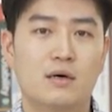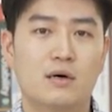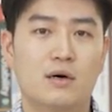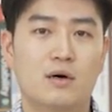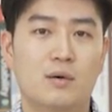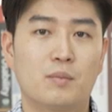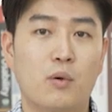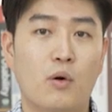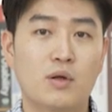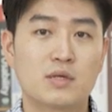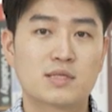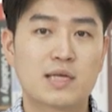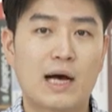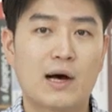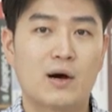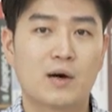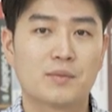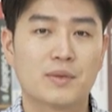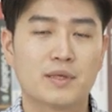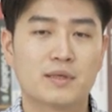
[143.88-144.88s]
어, 본
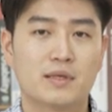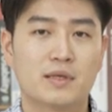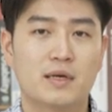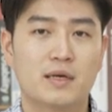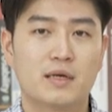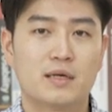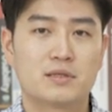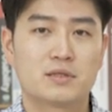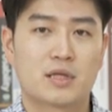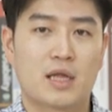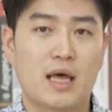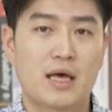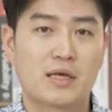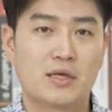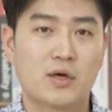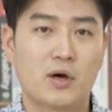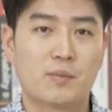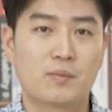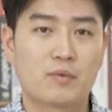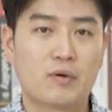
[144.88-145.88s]
사업은
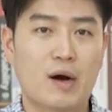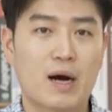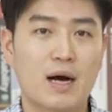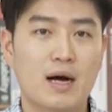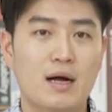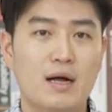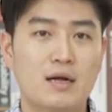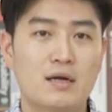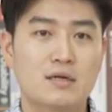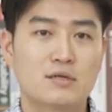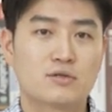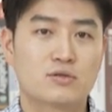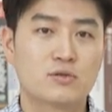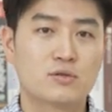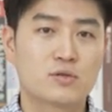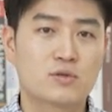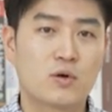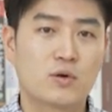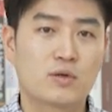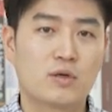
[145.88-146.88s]
대기업과
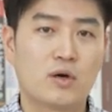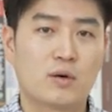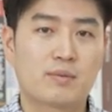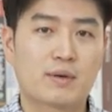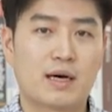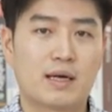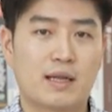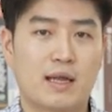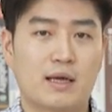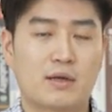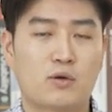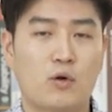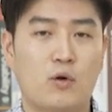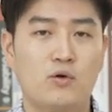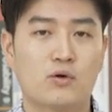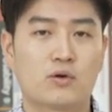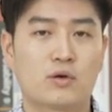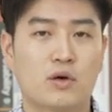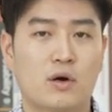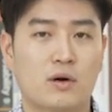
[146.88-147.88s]
중소기업 간의
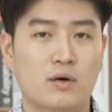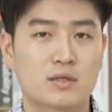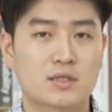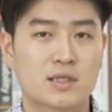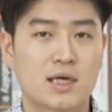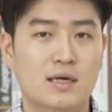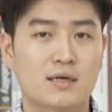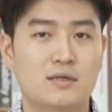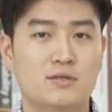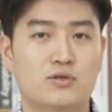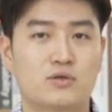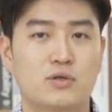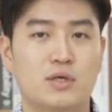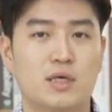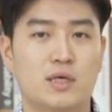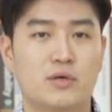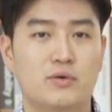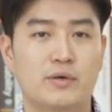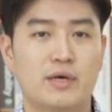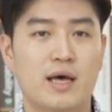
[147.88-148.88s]
교육 격차를
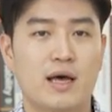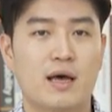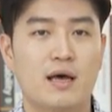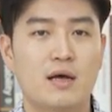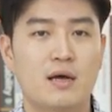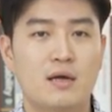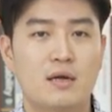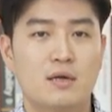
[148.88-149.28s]
줄이기 위해